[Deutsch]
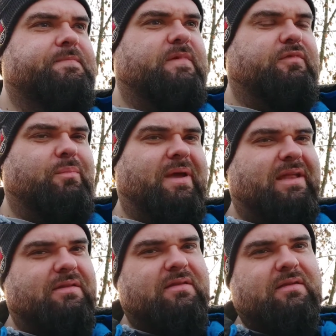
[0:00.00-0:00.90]
für,
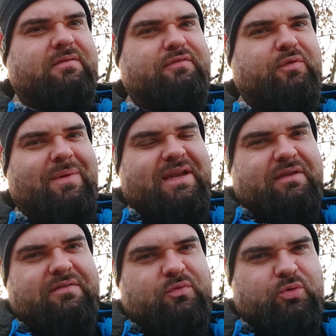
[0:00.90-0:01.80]
mein, für
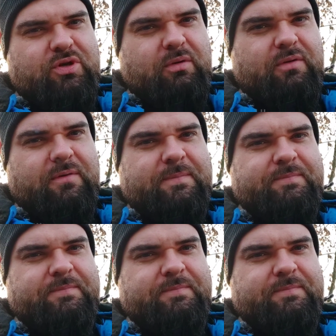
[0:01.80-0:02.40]
meine Zuschauer